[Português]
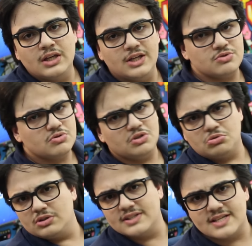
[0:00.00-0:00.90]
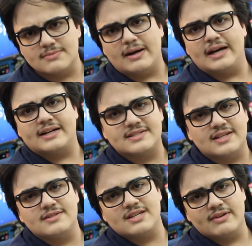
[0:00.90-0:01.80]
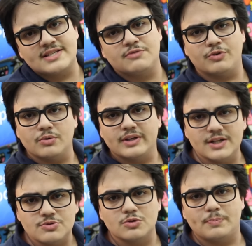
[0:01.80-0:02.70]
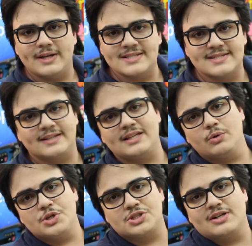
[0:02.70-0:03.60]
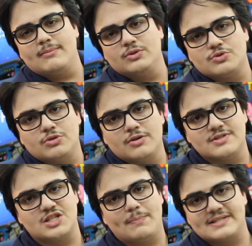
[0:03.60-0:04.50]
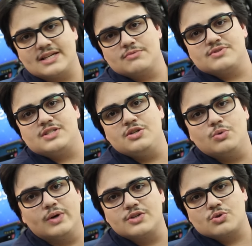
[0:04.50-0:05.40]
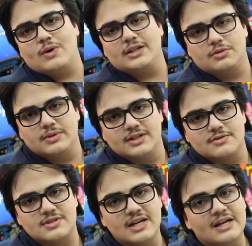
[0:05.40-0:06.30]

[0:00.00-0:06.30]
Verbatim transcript: Isso em todas as marcas. Tem celulares que foram grandes surpresas e até hoje estão na mão dos donos. Já passaram 5 anos, 4 anos.